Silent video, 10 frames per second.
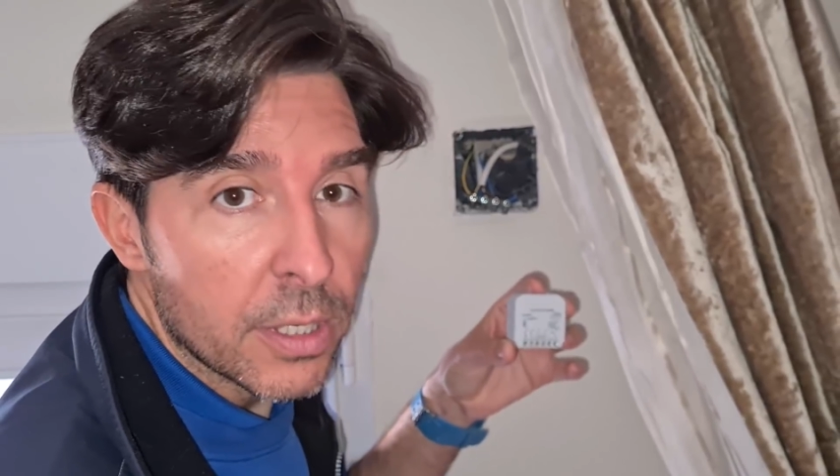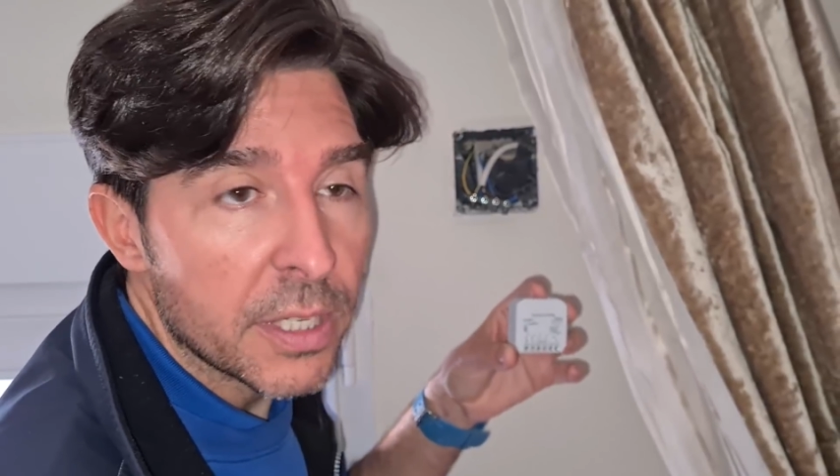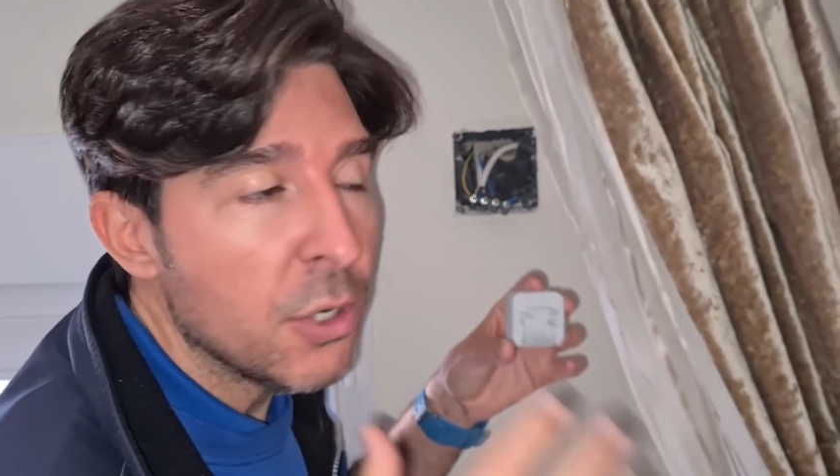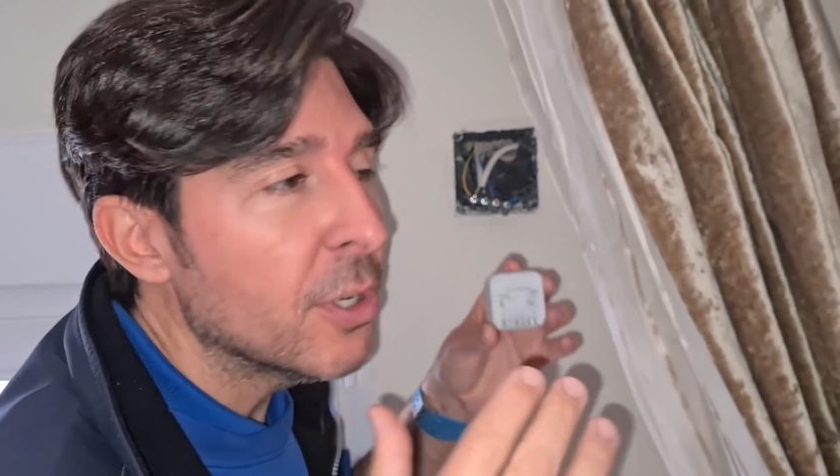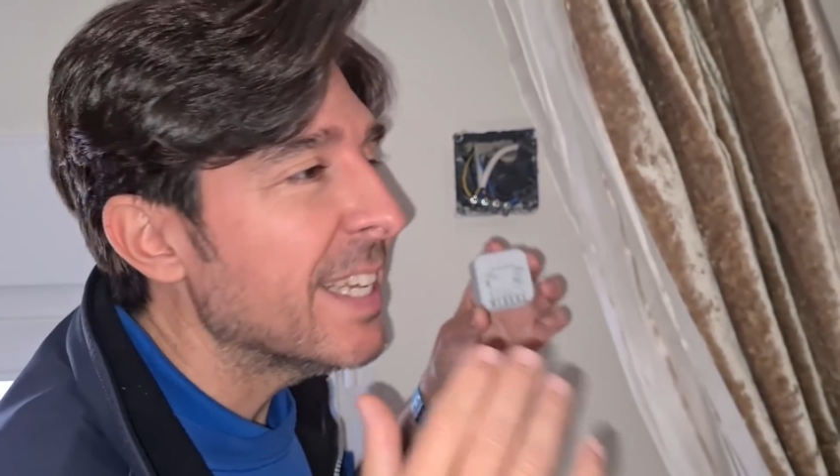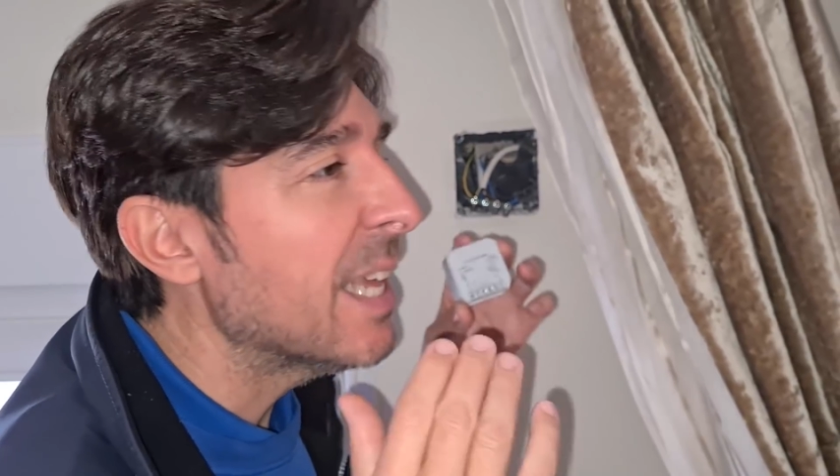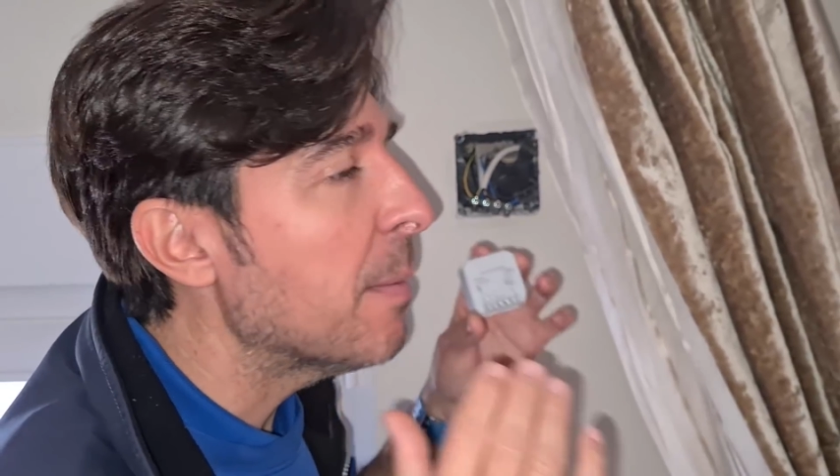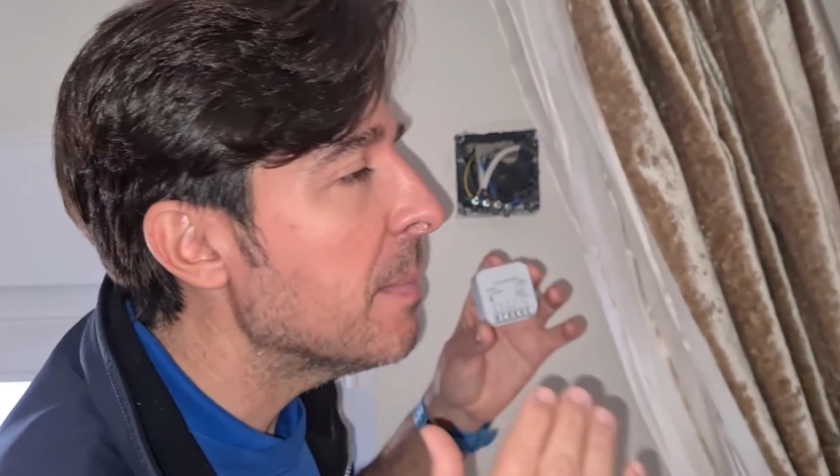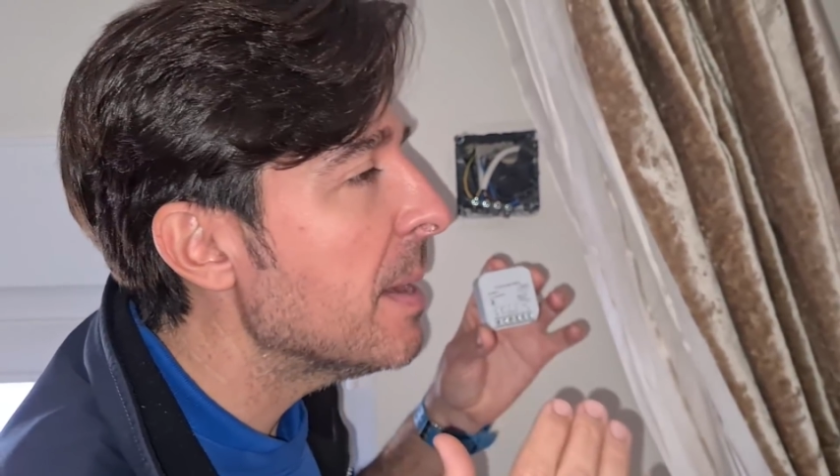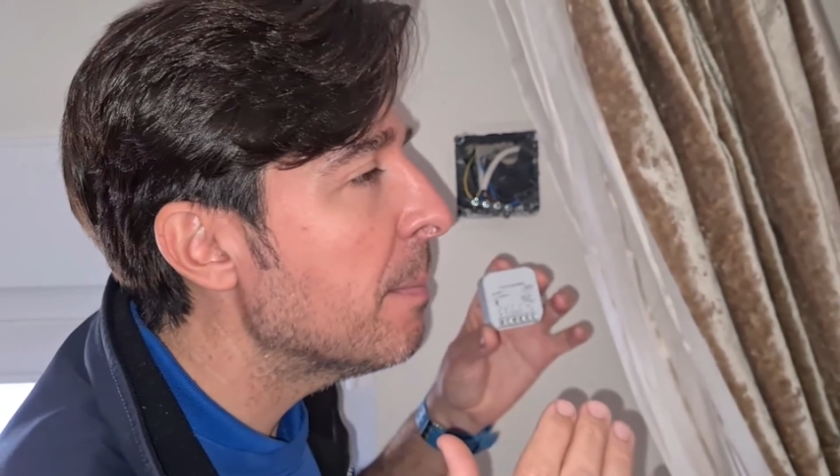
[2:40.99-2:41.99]
sino que
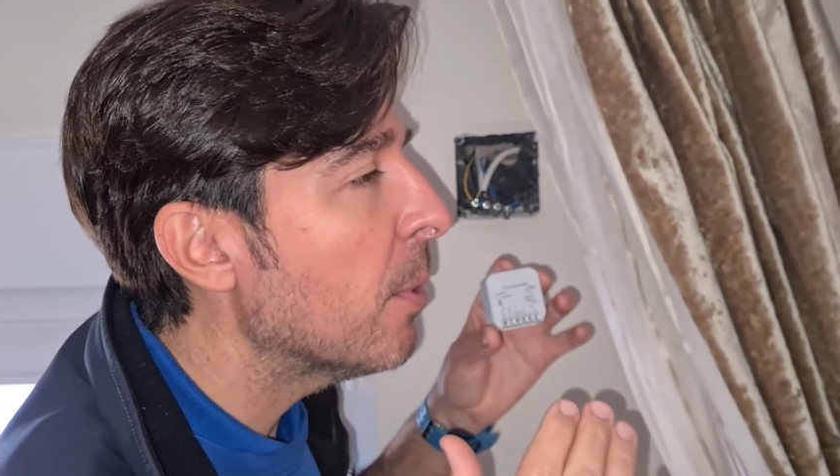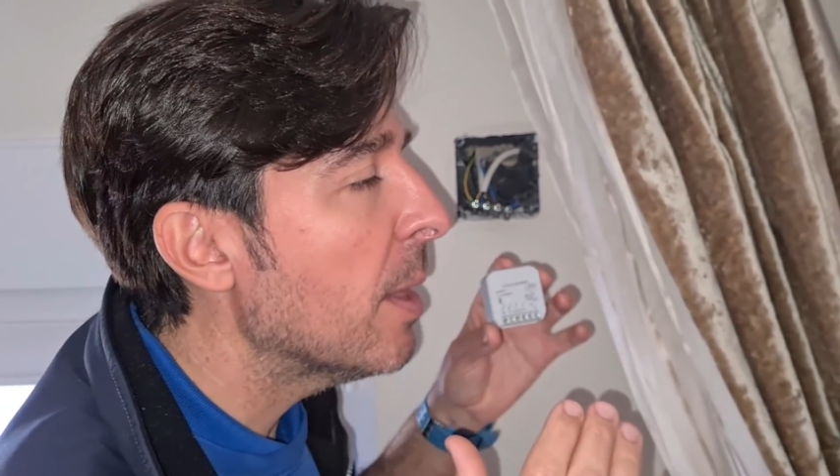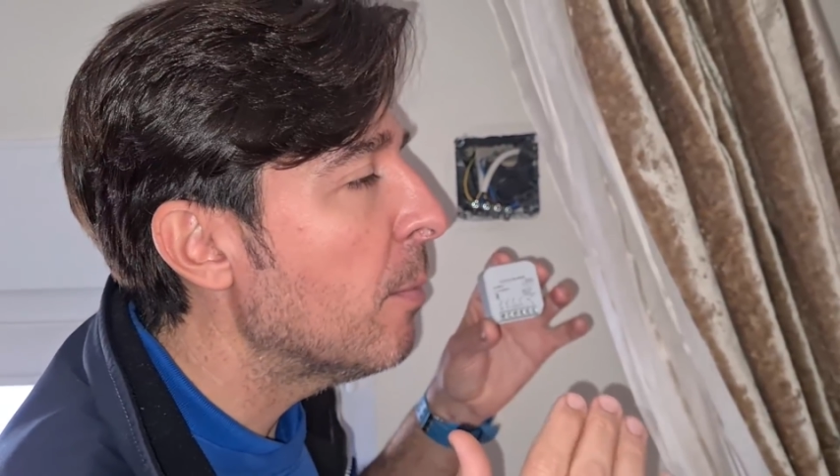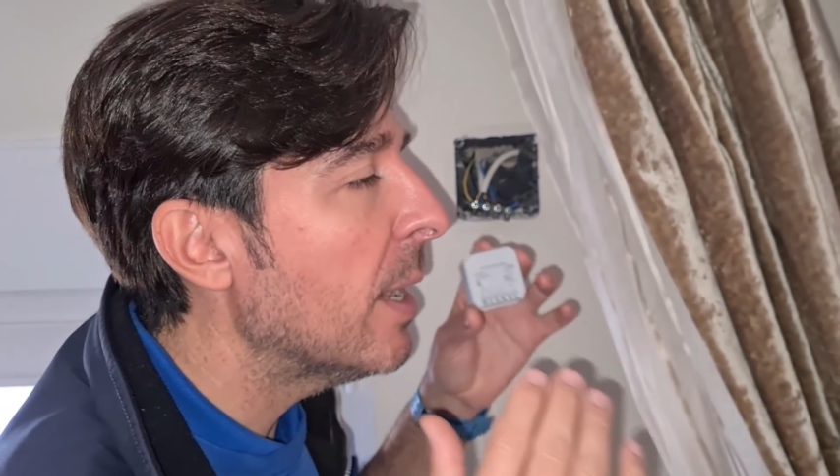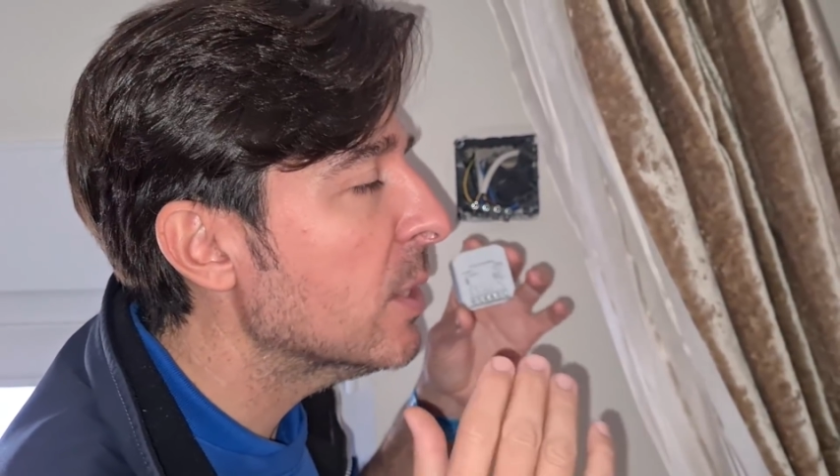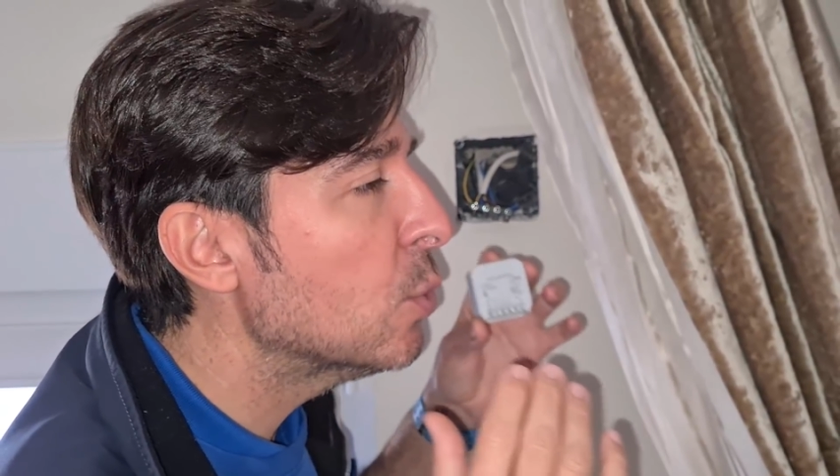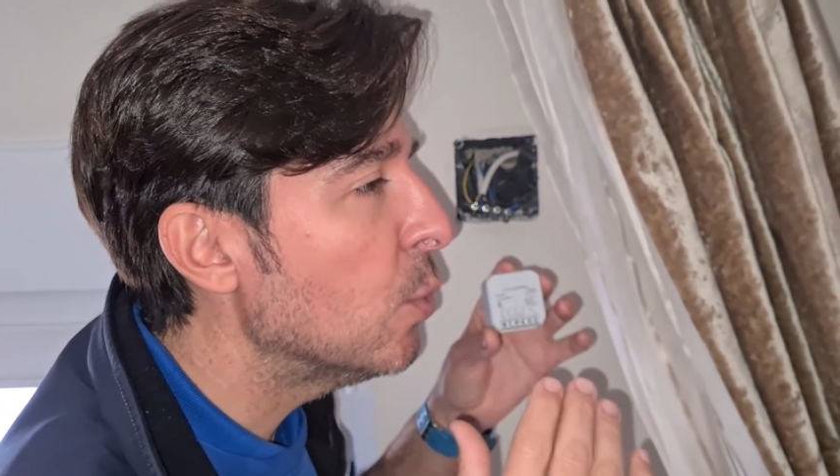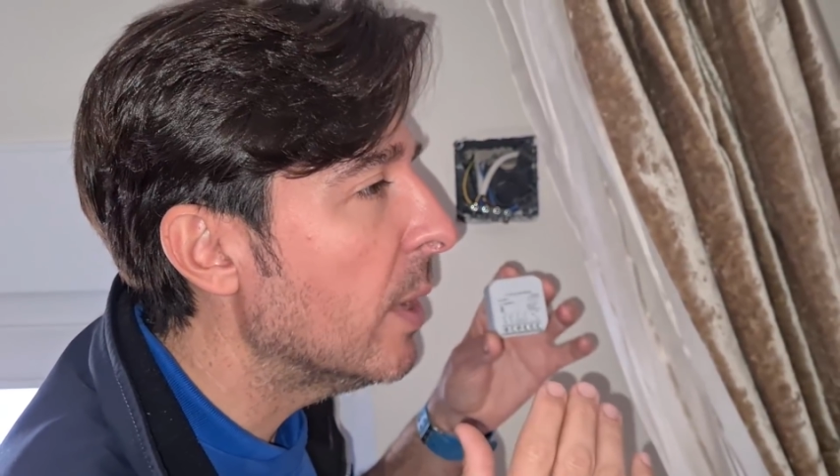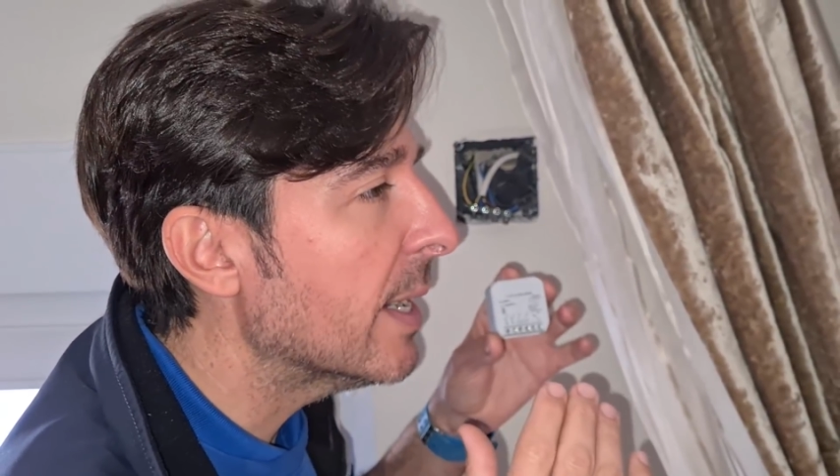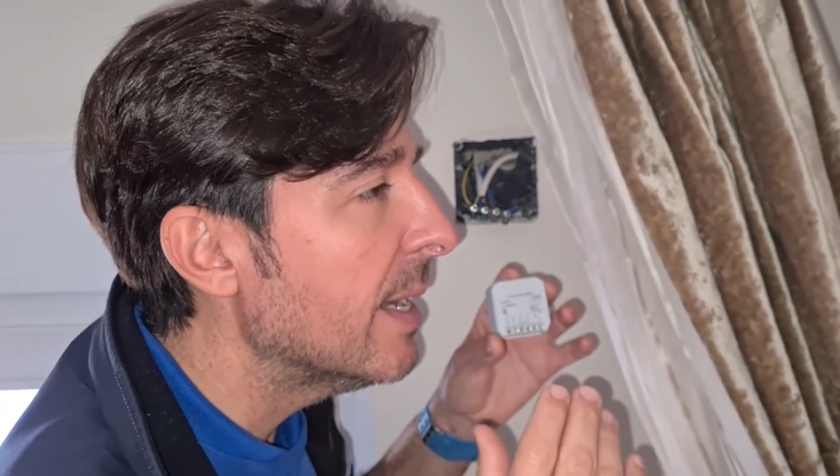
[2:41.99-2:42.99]
también podemos
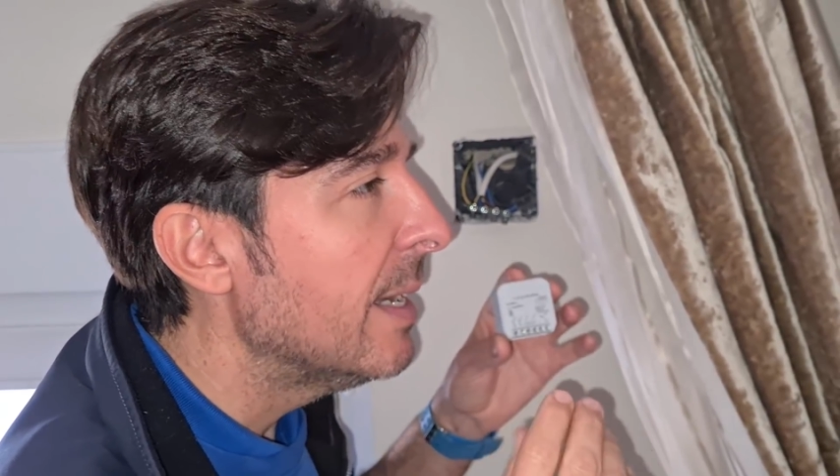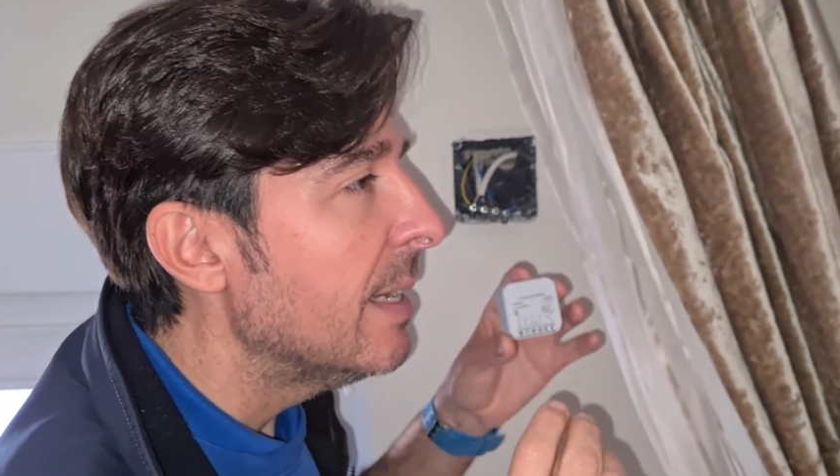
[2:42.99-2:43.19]
actuar